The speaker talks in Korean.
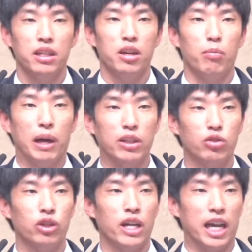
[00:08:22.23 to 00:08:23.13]
어,
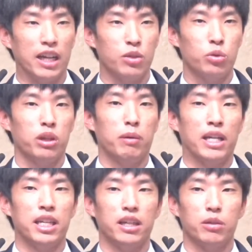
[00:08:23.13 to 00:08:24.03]
박수가 양쪽이
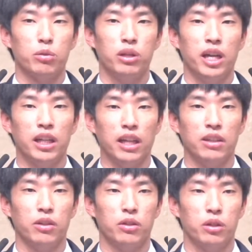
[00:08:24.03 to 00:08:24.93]
맞아야 소리가 나는
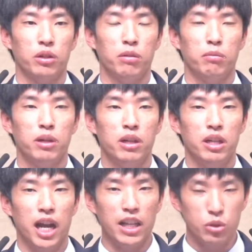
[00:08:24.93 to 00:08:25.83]
것처럼
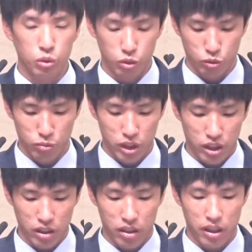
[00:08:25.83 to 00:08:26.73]
한쪽은
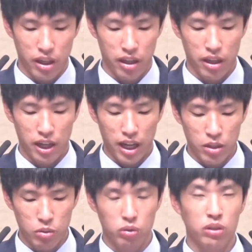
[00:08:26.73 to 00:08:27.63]
움직이는데
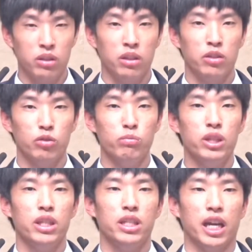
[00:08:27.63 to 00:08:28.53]
한쪽은
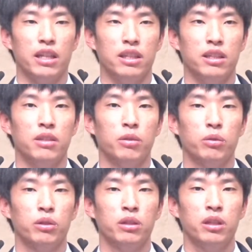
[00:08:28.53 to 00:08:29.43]
움직이지 않는
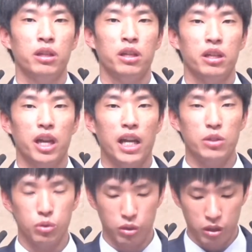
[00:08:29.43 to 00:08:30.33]
혹은
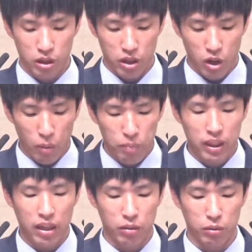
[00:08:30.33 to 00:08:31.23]
한쪽은
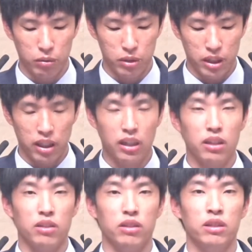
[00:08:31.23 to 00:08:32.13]
없다고 생각이
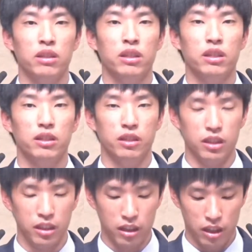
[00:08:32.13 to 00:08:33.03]

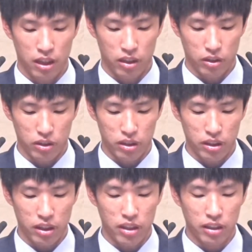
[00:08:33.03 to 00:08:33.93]
드는
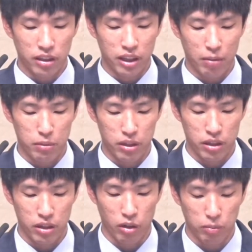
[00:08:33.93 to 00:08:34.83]
것을 응답이
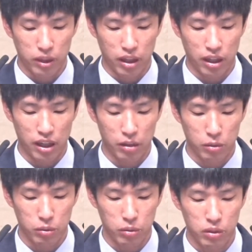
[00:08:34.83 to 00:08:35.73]

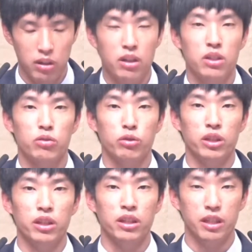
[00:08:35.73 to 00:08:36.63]
없다라고
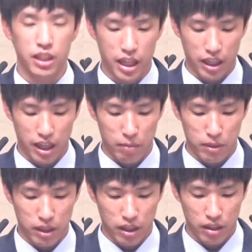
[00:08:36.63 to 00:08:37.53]
우리는 이야기합니다.